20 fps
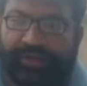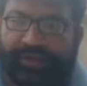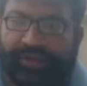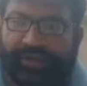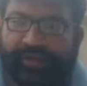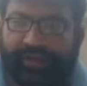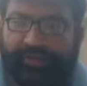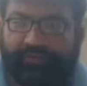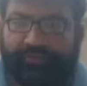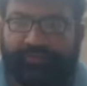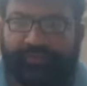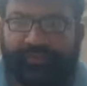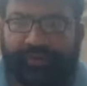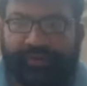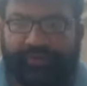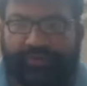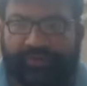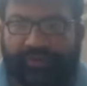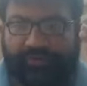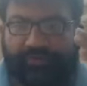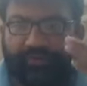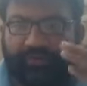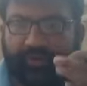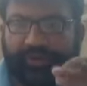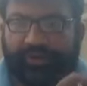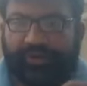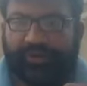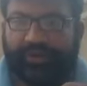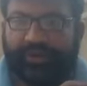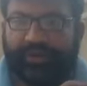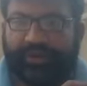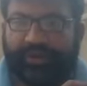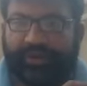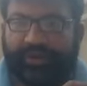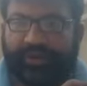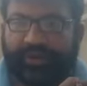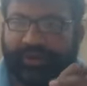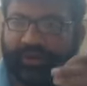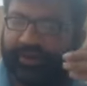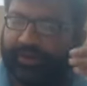दिया उस पर क्रॉस नहीं की
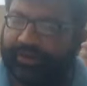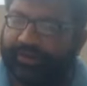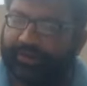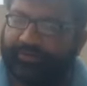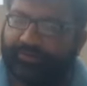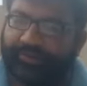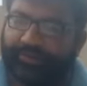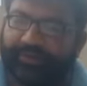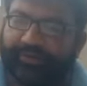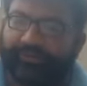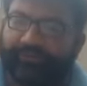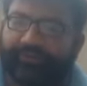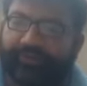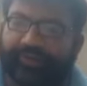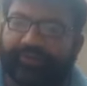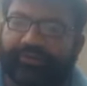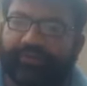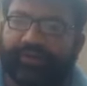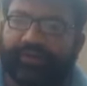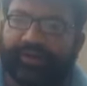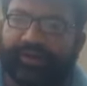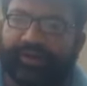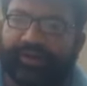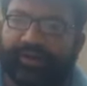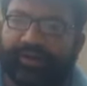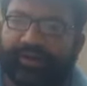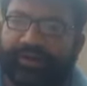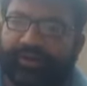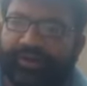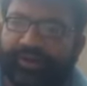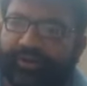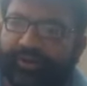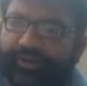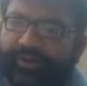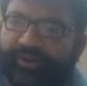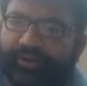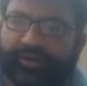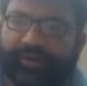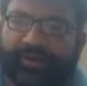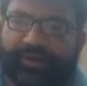गई है एडमिटेड फैक्ट आ गया एंड
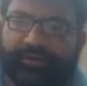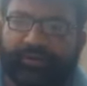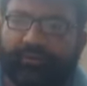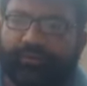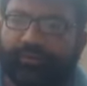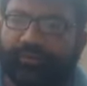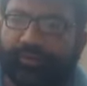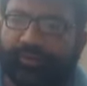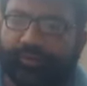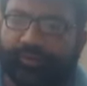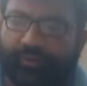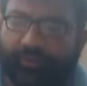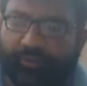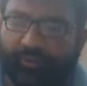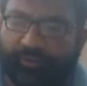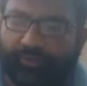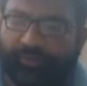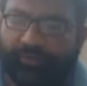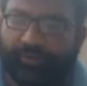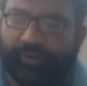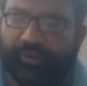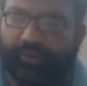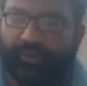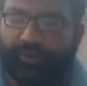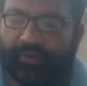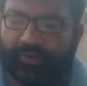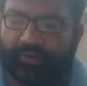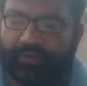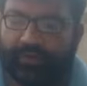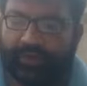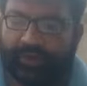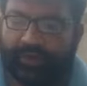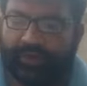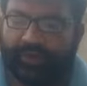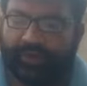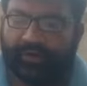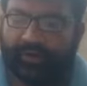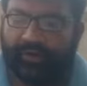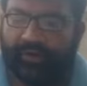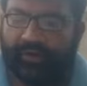नीड नॉट टू बी प्रूफ
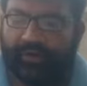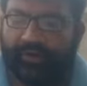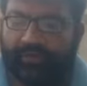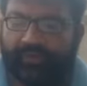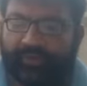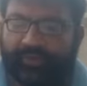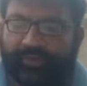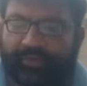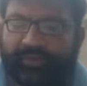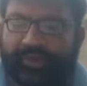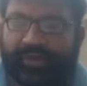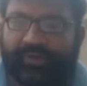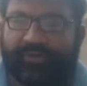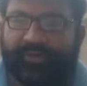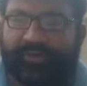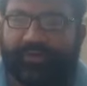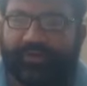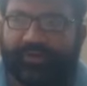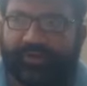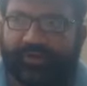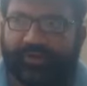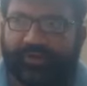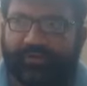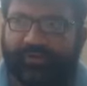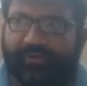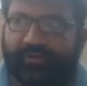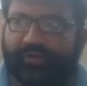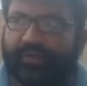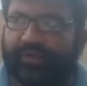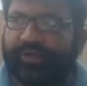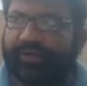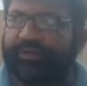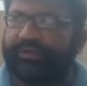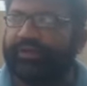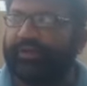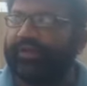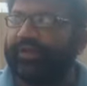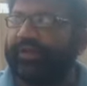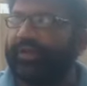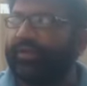देन इस पे दावा डिग्री भी हो
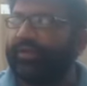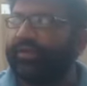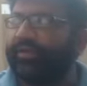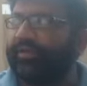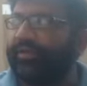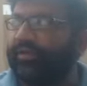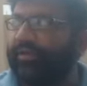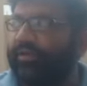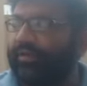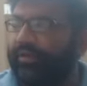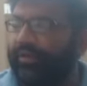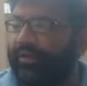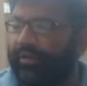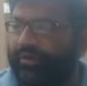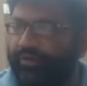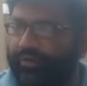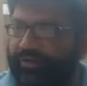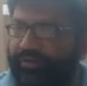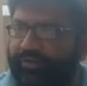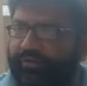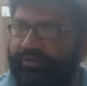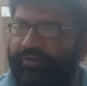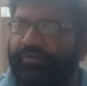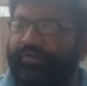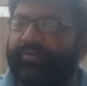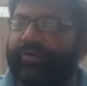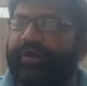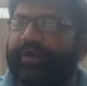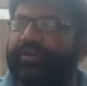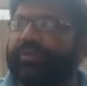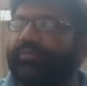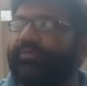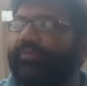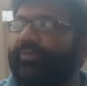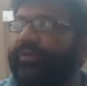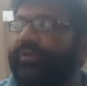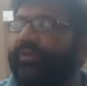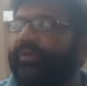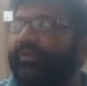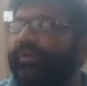जाता है और इसी बात
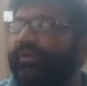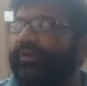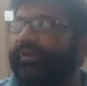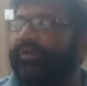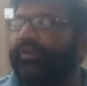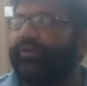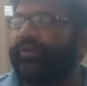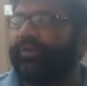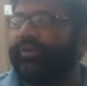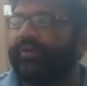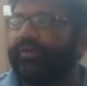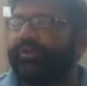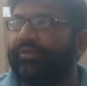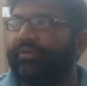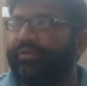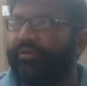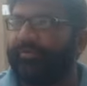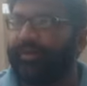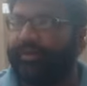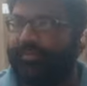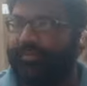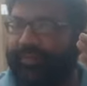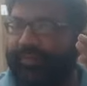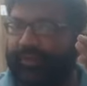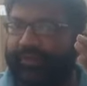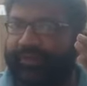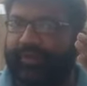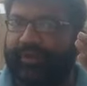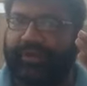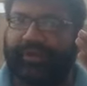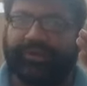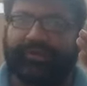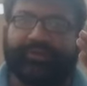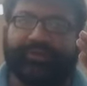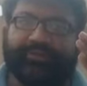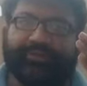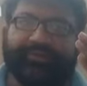पे ही जब आप एहतियात के